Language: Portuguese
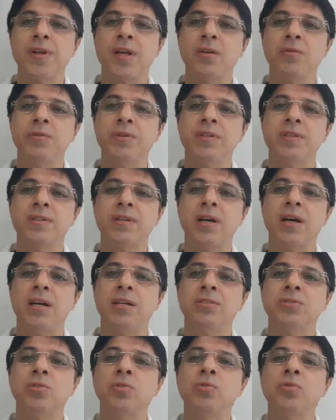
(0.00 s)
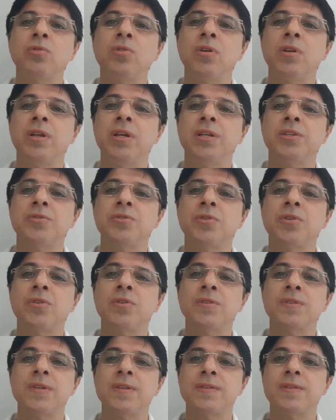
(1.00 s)
Luiz Castro, do Colégio
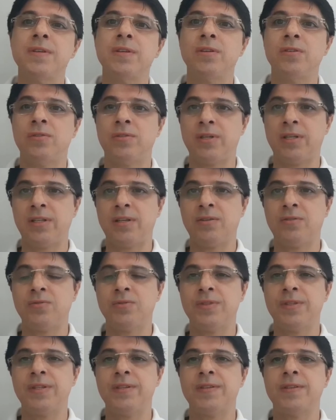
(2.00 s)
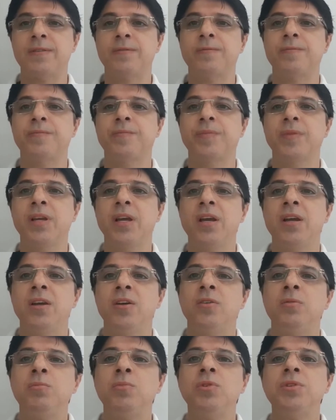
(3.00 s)
Nossa Senhora da Conceição.
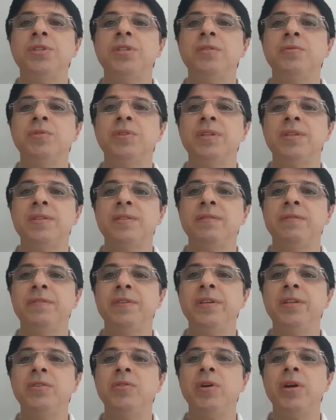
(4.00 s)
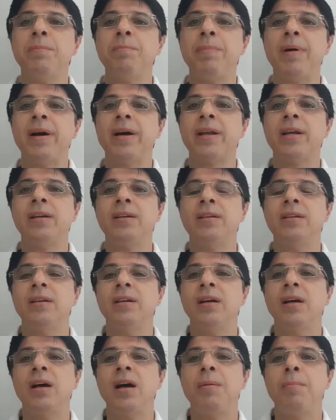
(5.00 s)
O motivo desse vídeo é para
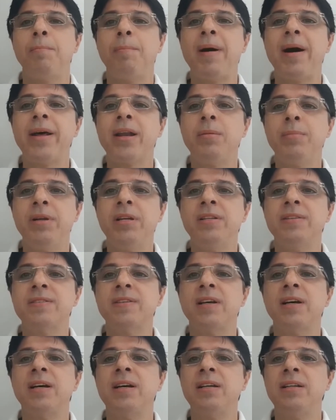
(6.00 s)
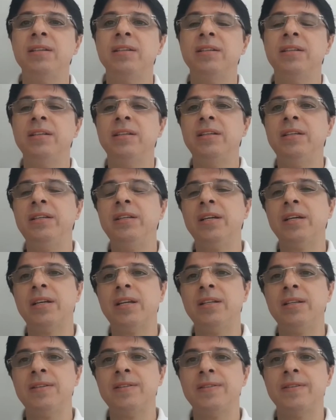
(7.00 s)
parabenizar e
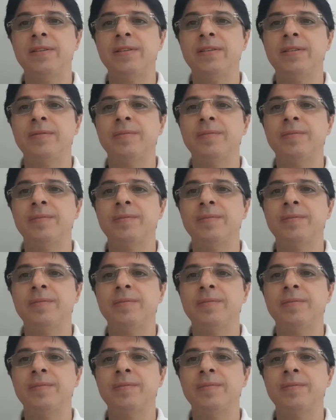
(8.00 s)
agradecer.